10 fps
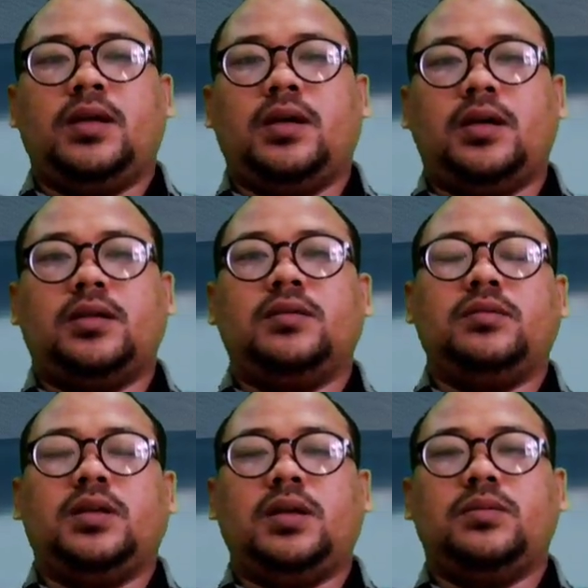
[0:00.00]
Nah, tentu
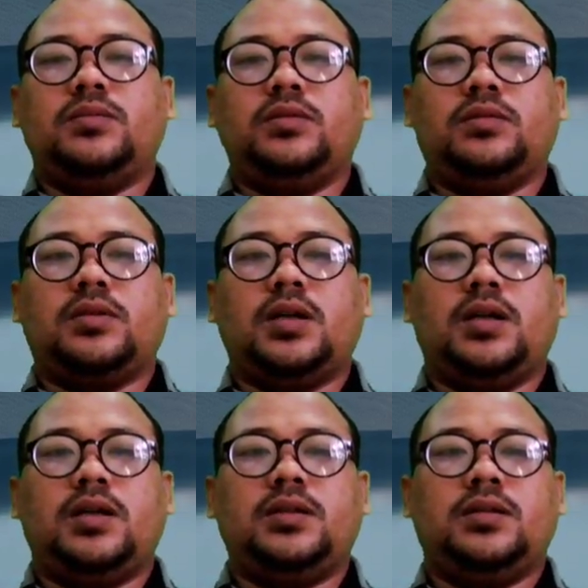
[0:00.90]
kita
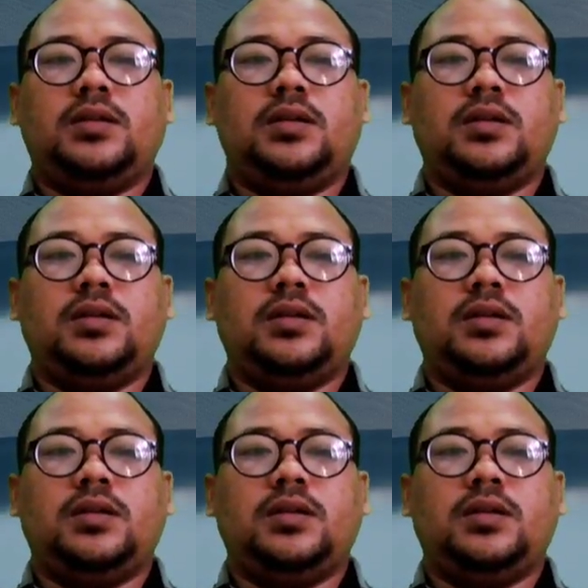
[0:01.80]
membutuhkan